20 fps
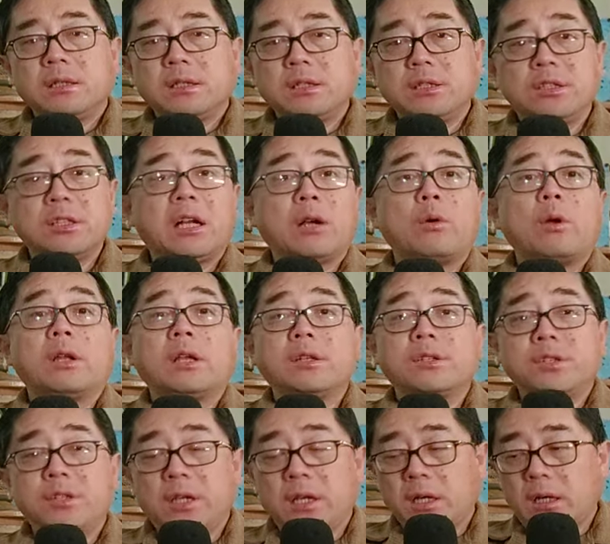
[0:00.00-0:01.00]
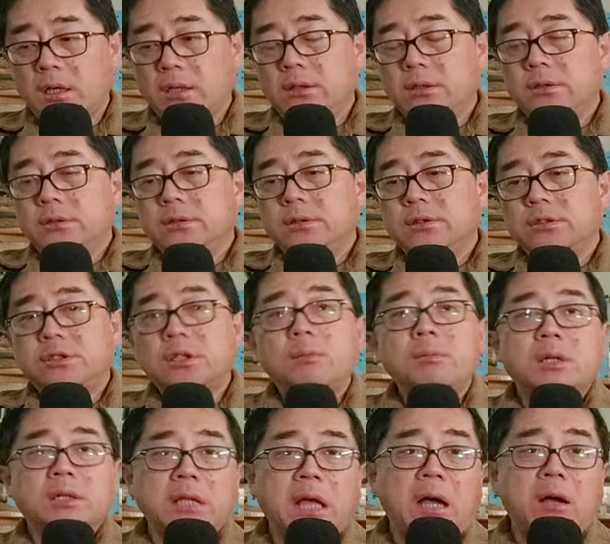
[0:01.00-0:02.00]
以及它关联企业啊，这
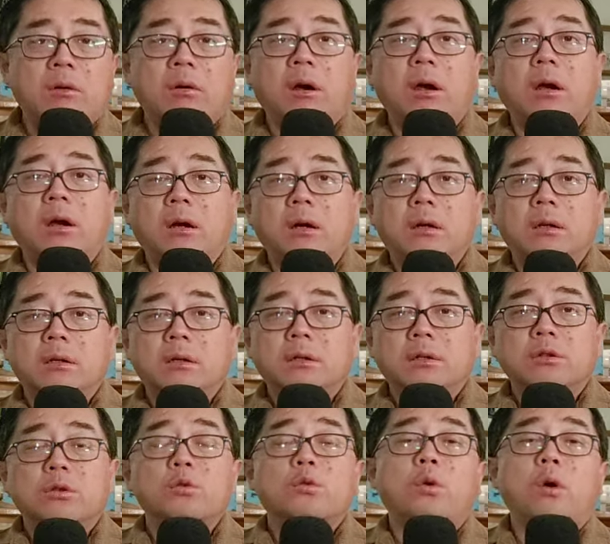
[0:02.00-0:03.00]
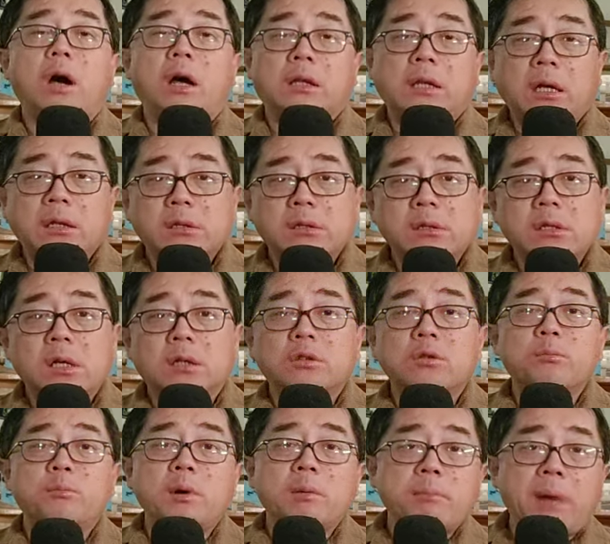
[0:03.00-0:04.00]
么大块儿。都垮塌成这样，
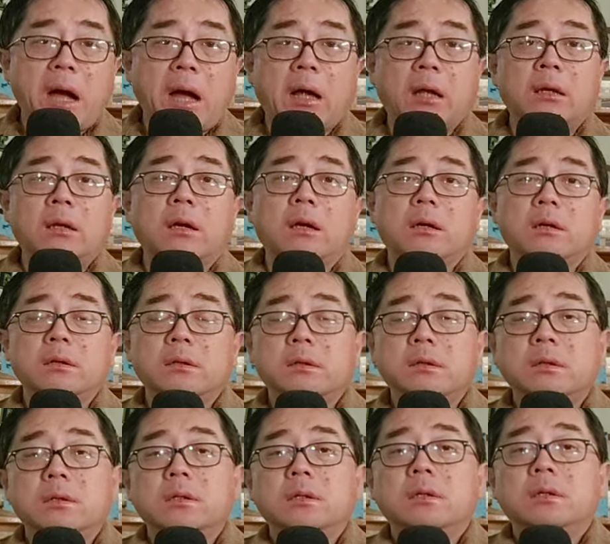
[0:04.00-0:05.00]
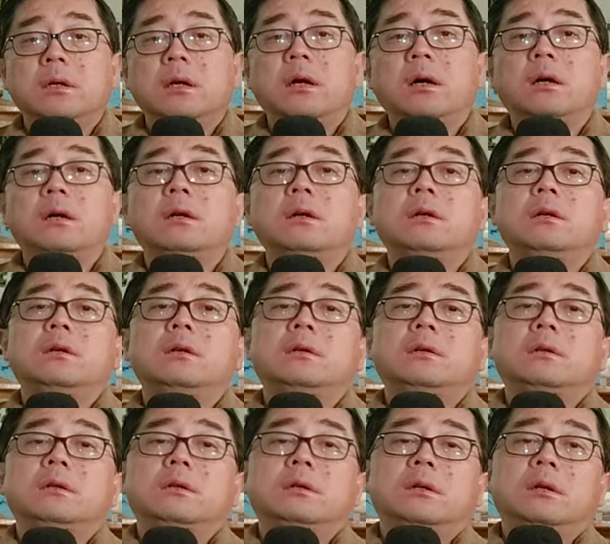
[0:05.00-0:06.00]
都崩盘了，啊，
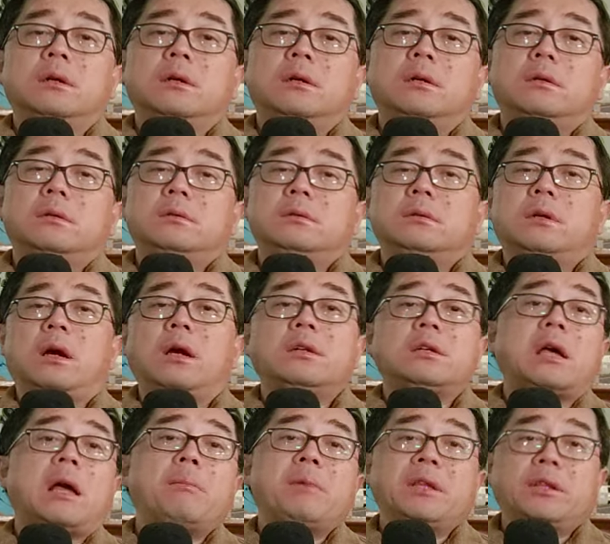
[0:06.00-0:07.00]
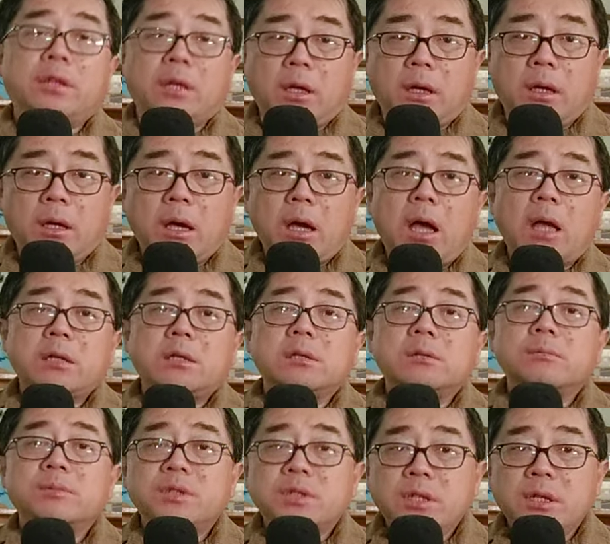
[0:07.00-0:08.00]
嗯，而且还没底，还接
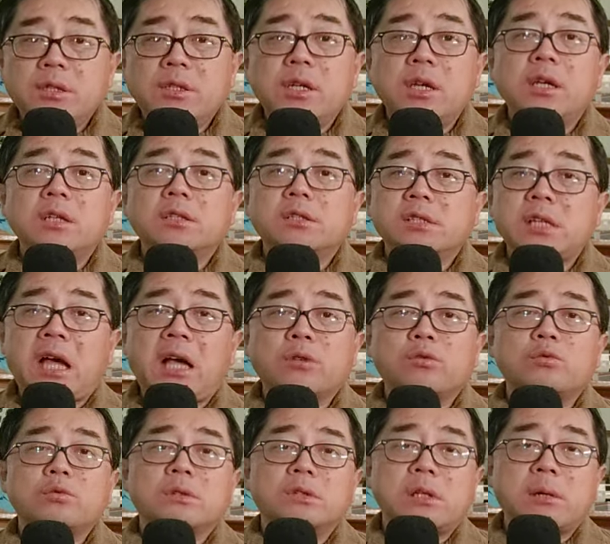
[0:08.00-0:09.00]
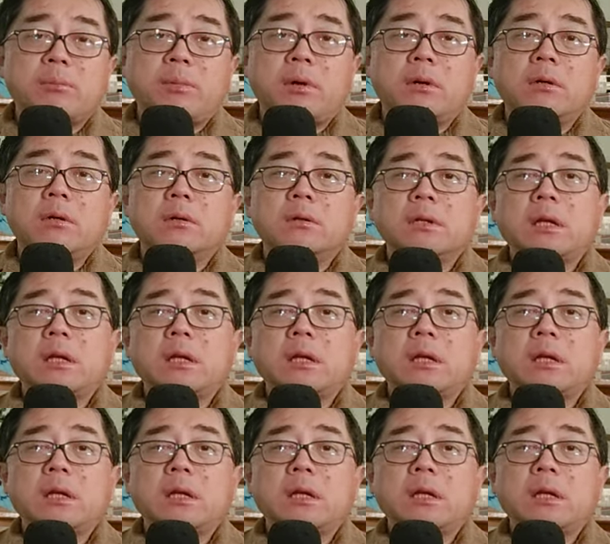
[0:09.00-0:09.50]
接接着加速的在崩，